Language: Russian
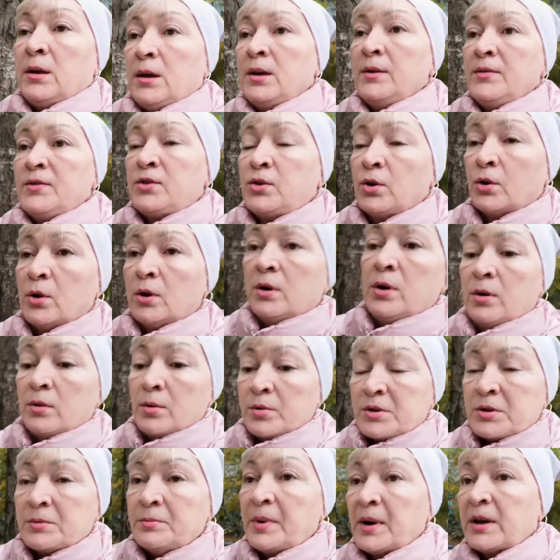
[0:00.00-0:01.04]
И все. В
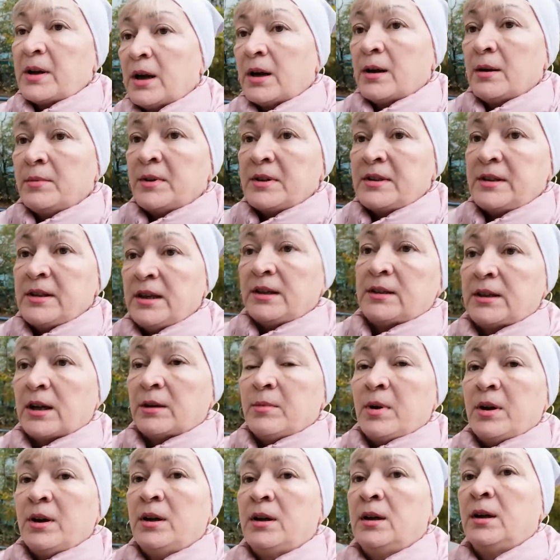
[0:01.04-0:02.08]
общем, пока мы с ней
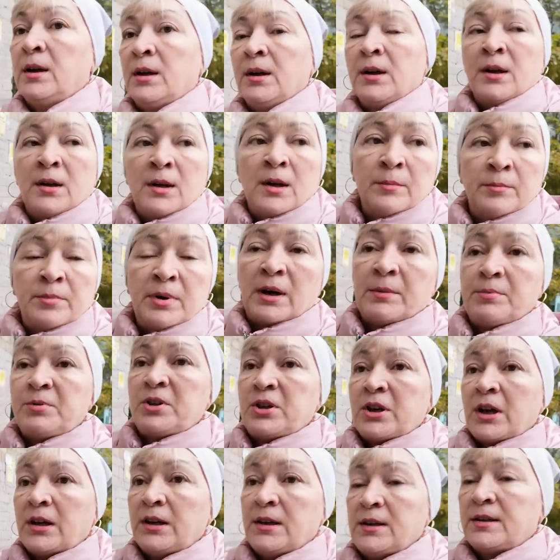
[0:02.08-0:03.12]
там
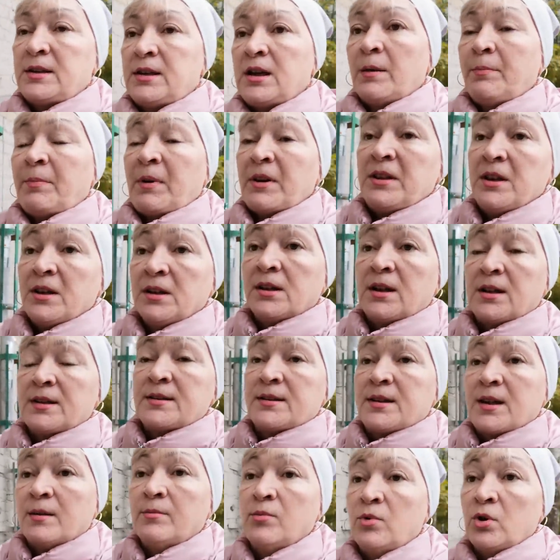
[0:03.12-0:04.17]
пообщались. Я поднялась
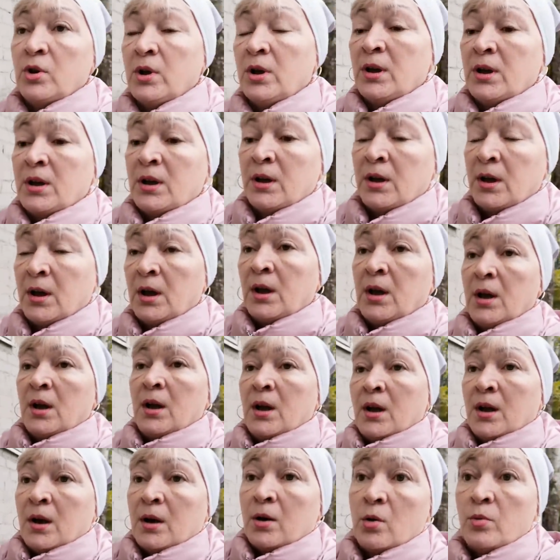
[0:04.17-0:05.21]
домой,
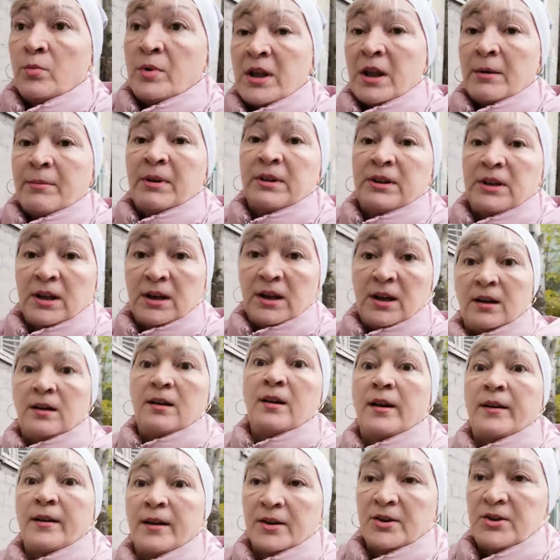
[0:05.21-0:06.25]
а у меня батарея
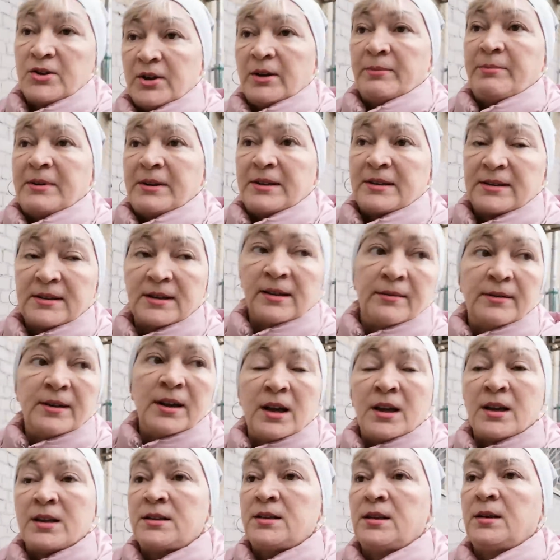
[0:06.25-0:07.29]
горячая,
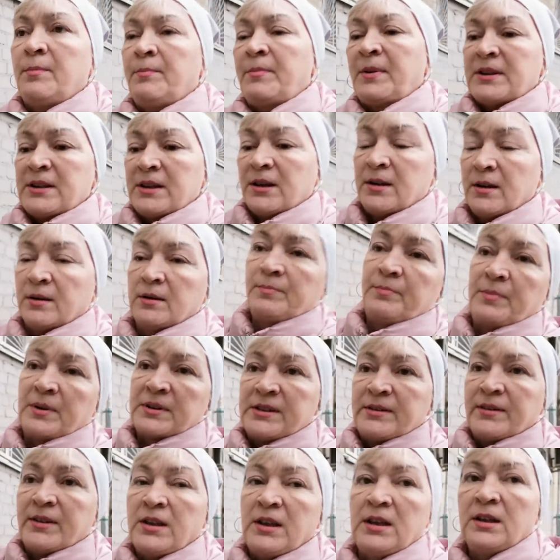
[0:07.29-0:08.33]
представляете? Я э,
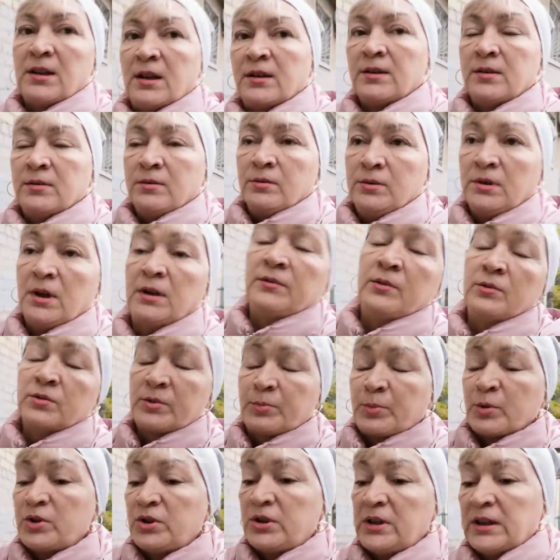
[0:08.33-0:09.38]
позвонила, не, ну
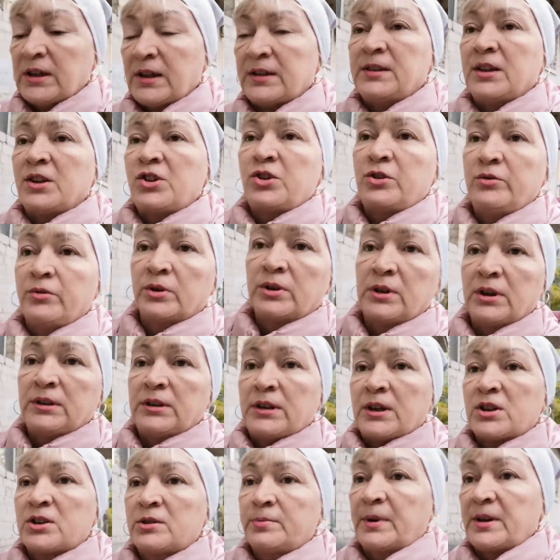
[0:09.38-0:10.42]
спустилась на четвертый
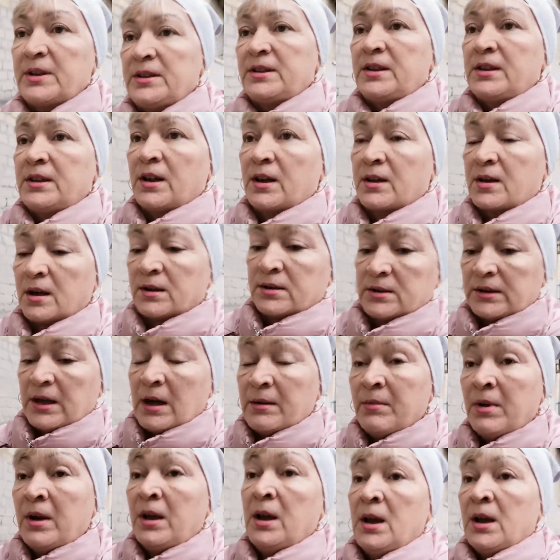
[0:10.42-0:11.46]
этаж, спросила, как
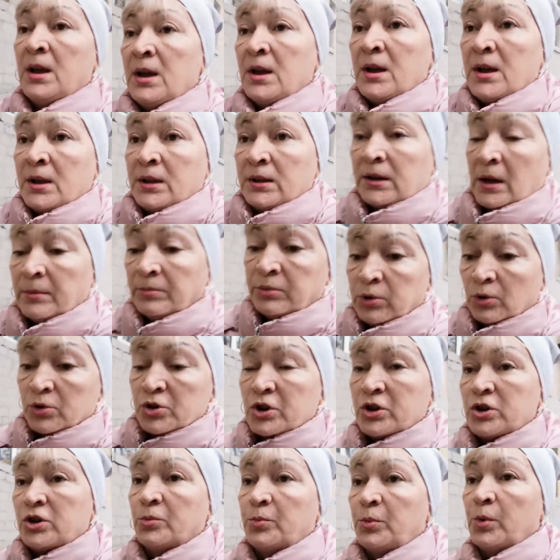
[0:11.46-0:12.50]
там. Там
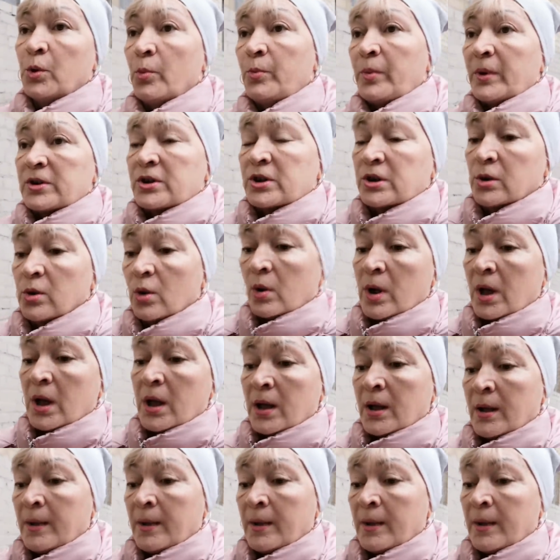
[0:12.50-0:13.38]
тоже тепло пошло.